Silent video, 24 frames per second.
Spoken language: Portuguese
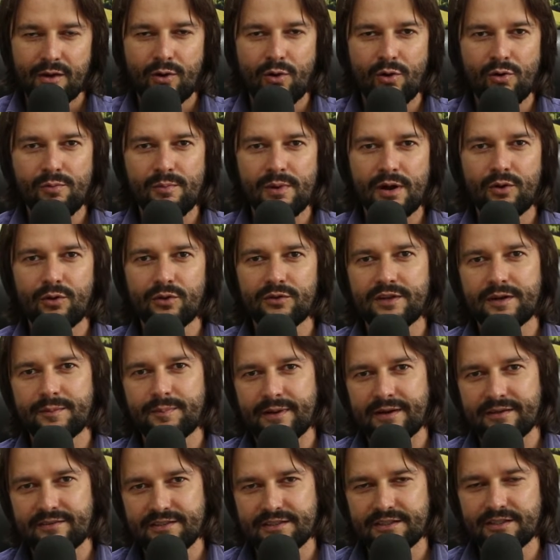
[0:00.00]
com uma
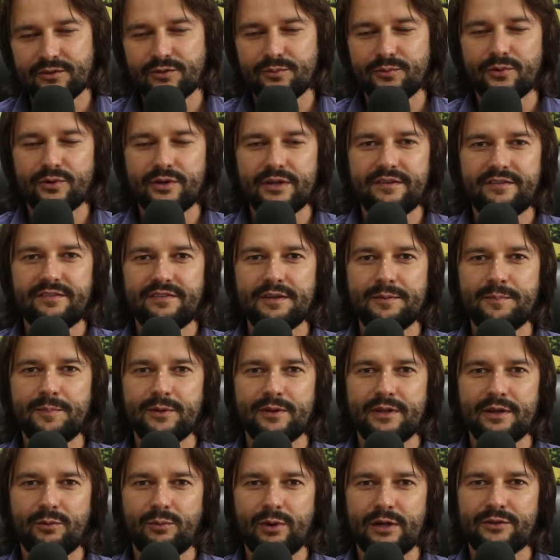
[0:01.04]
contrapartida do
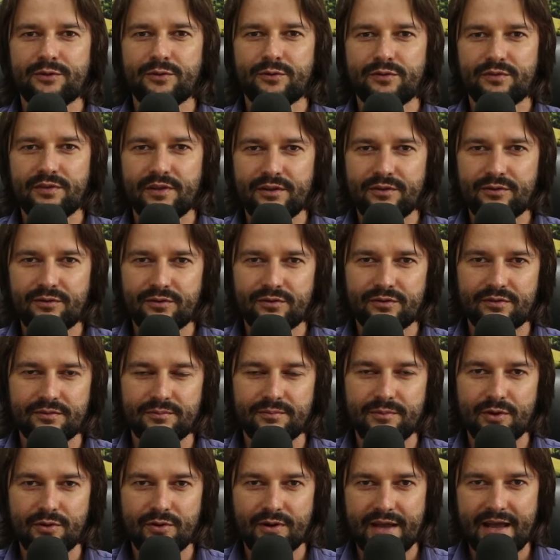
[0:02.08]
município de 400
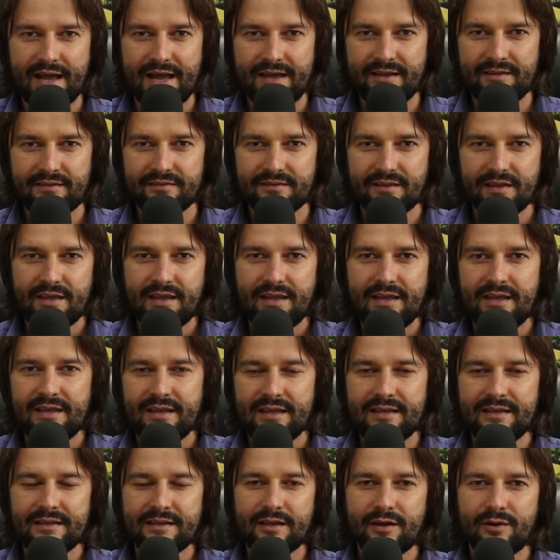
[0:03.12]
mil reais.
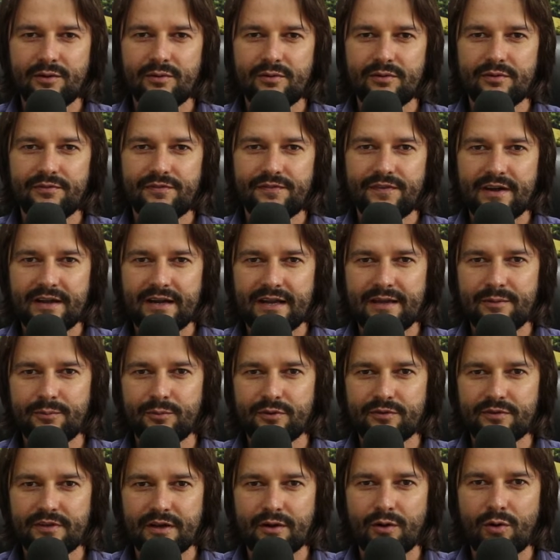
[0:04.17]
Então
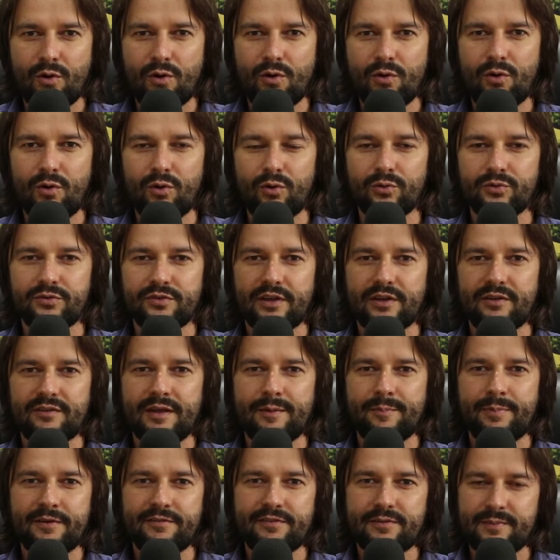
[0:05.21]
faremos a conclusão
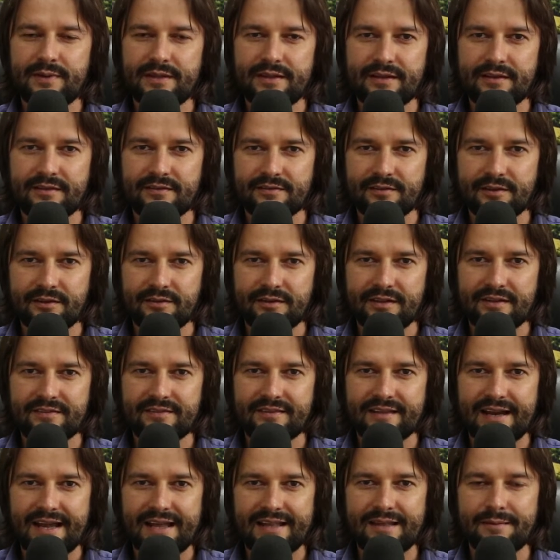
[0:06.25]
da pavimentação da
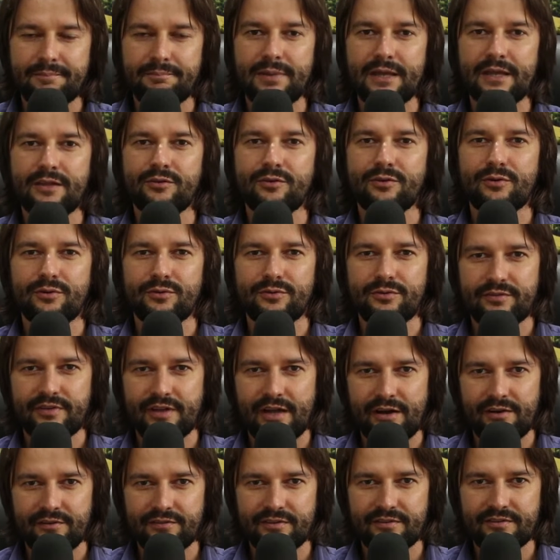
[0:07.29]
estrada Bento
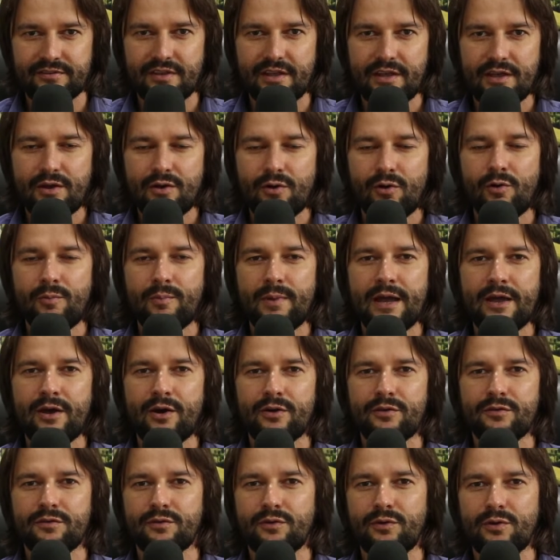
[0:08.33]
Gonçalves, o
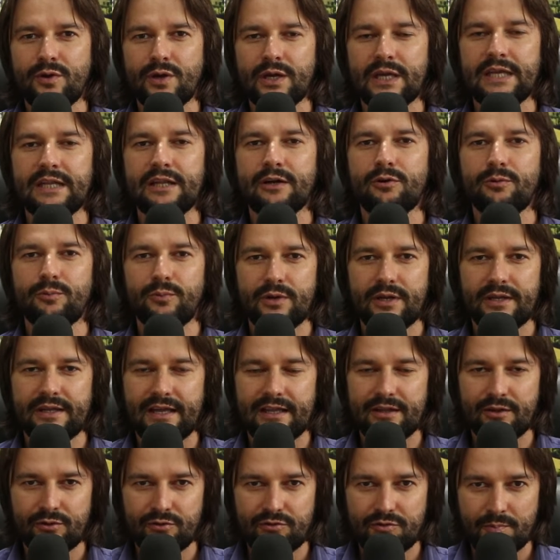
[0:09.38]
maior sonho aqui da
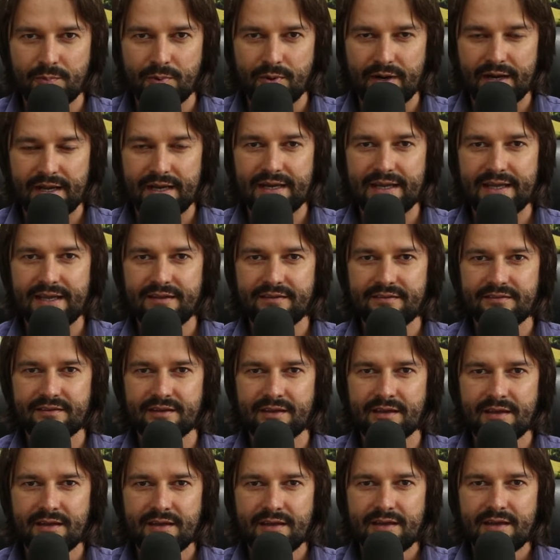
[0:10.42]
comunidade
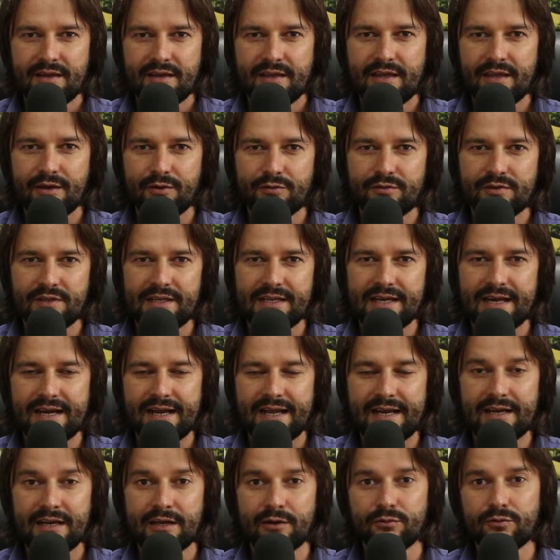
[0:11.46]
cutiporanense, que
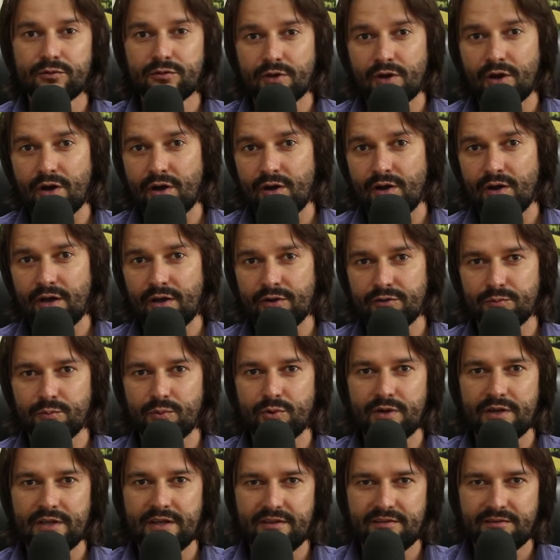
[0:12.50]
auxiliará não só aos
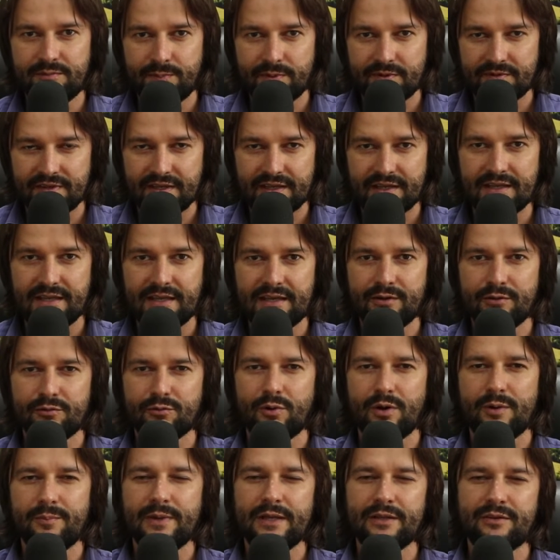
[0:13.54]
munícipes aqui no
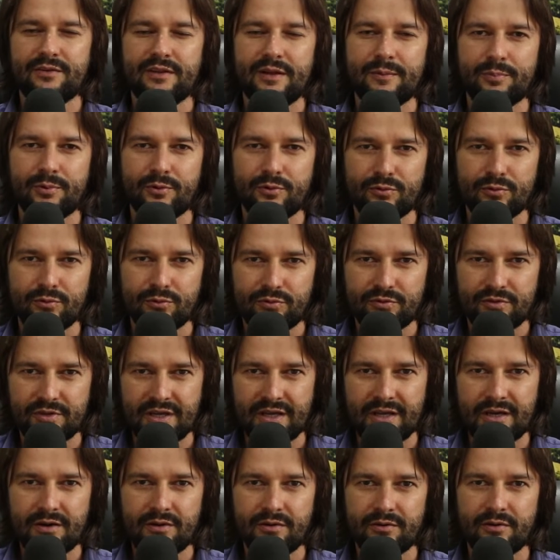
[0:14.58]
escoamento da
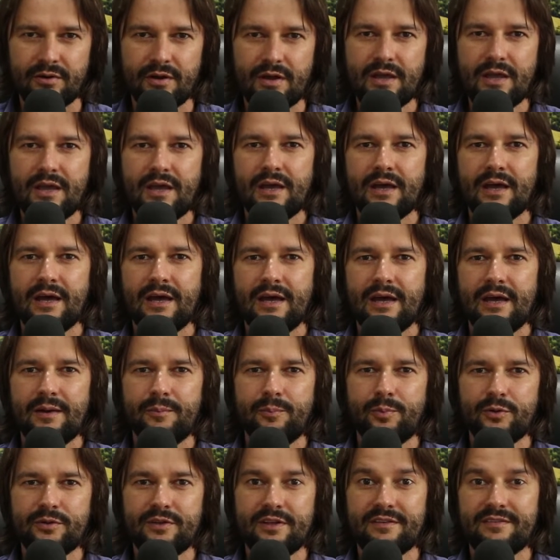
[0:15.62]
produção, uh,
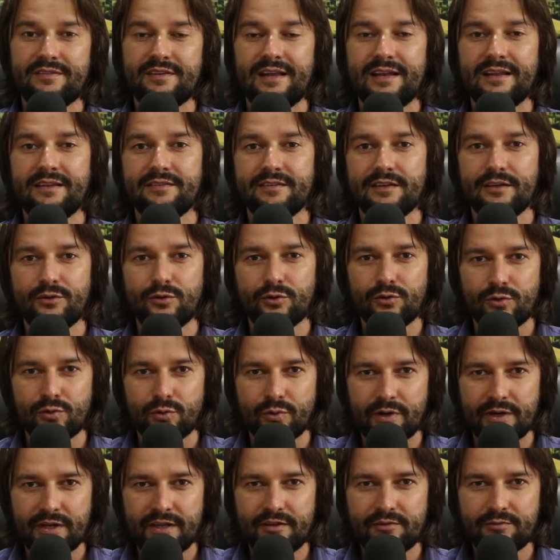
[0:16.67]
potencializando o
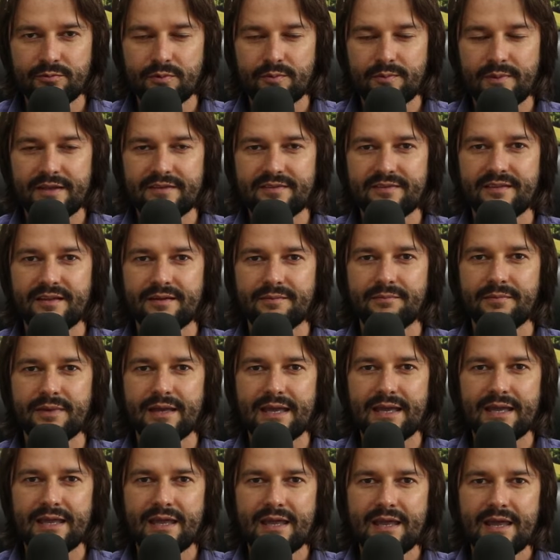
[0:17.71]
turismo, mas
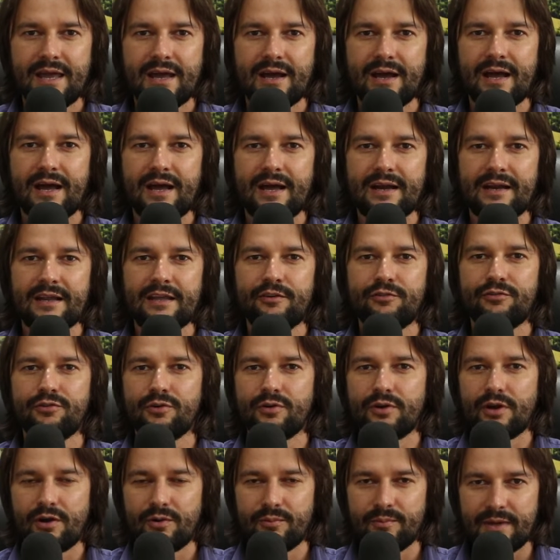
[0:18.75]
também uh,
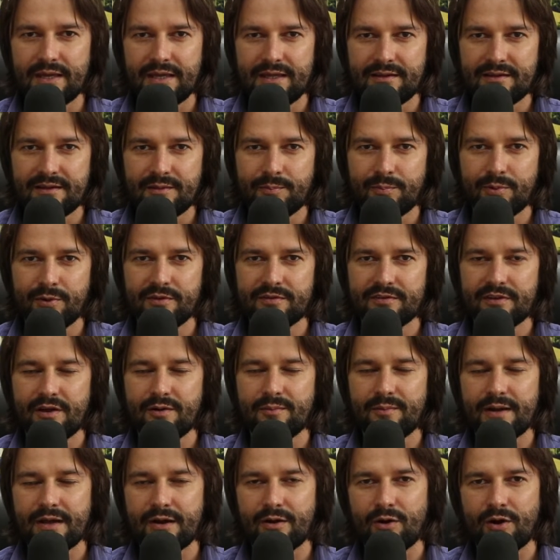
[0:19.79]
regionalmente, pois é
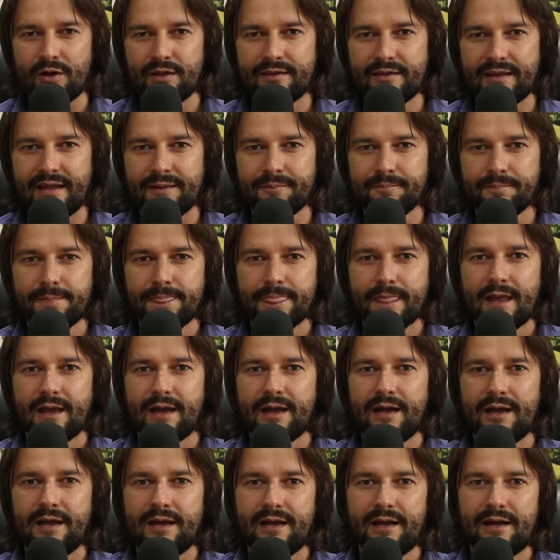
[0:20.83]
uma rota
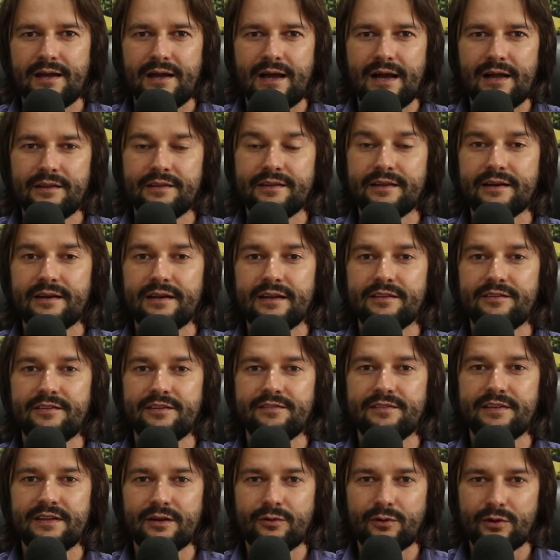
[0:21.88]
a ah,
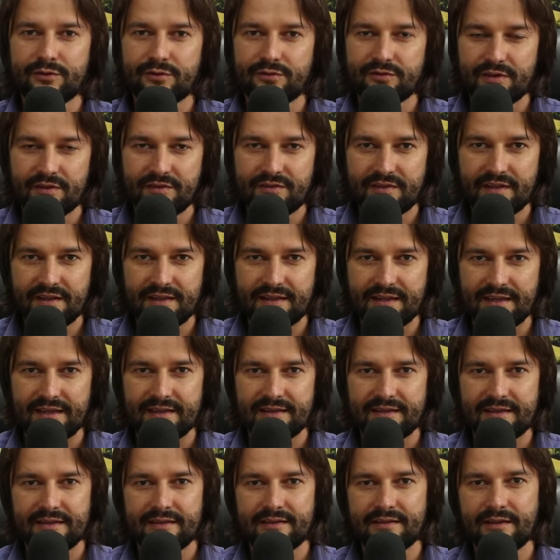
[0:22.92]
alternativa da
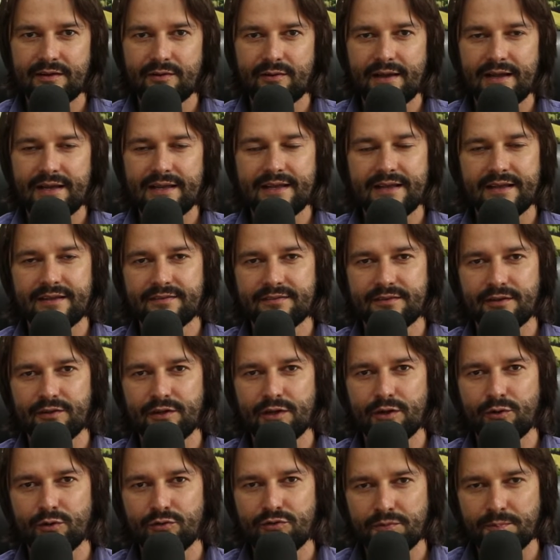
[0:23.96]
470. Então é a ligação
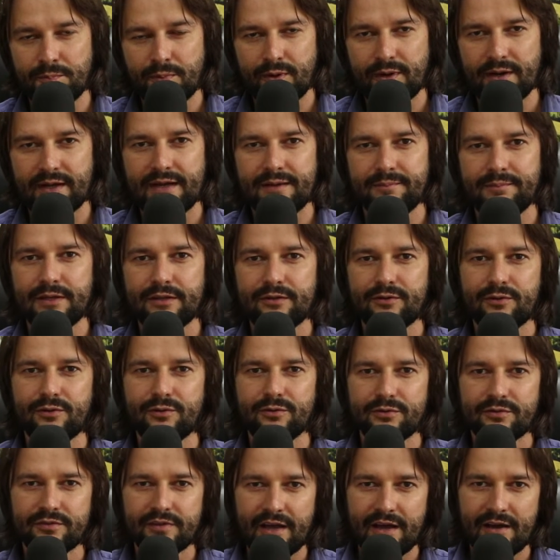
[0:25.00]
da Cotiporã a Bento
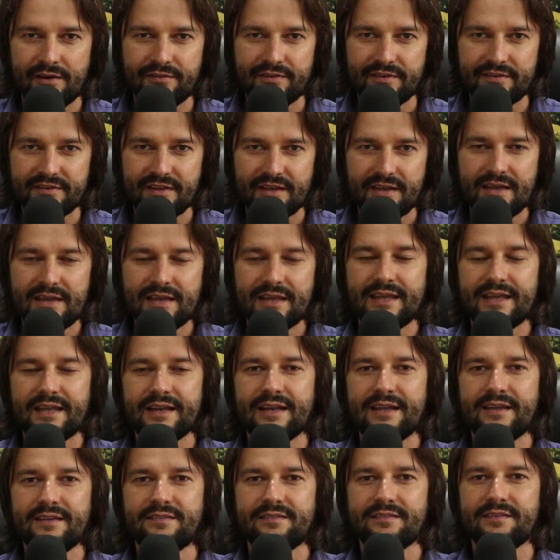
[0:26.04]
Gonçalves, que
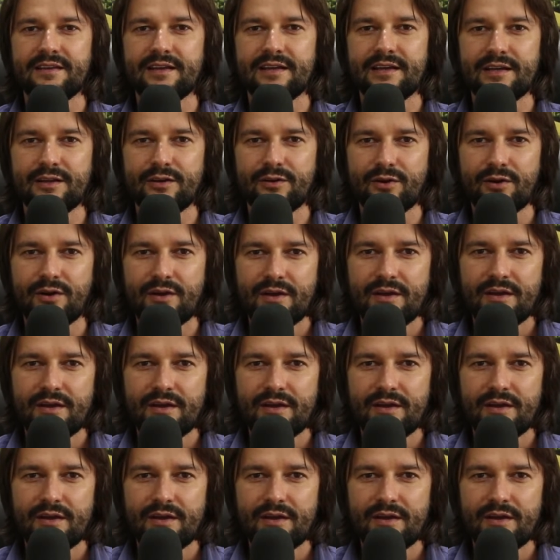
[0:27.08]
nesse ano,